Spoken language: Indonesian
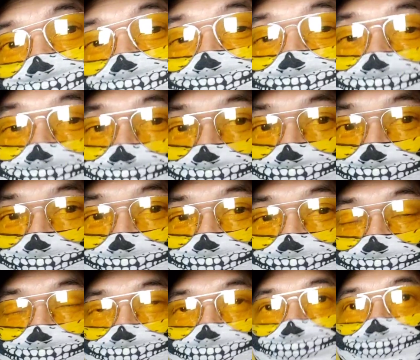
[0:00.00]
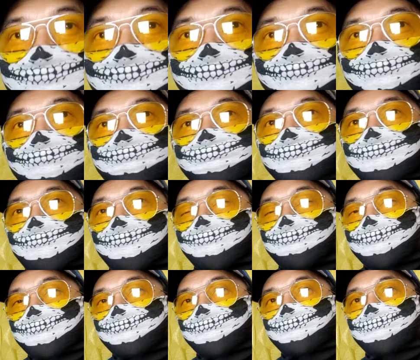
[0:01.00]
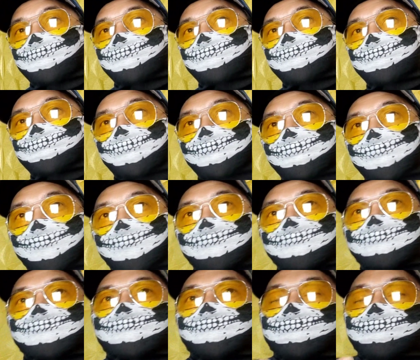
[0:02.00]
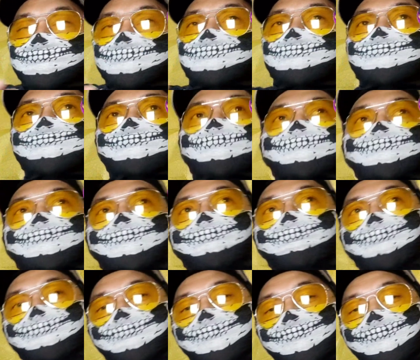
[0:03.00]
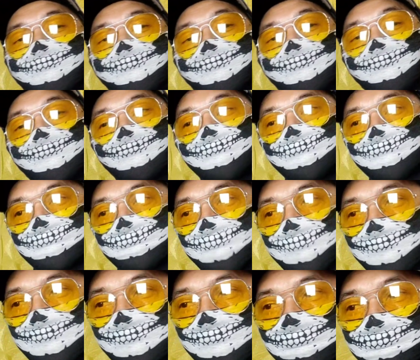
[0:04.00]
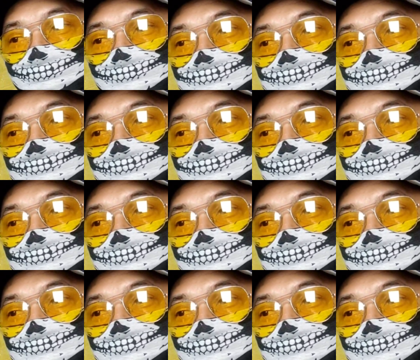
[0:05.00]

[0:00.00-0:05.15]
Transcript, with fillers: bisa jadi pidana tapi kalau misalkan video itu cuma mereaksi video yang memang cuma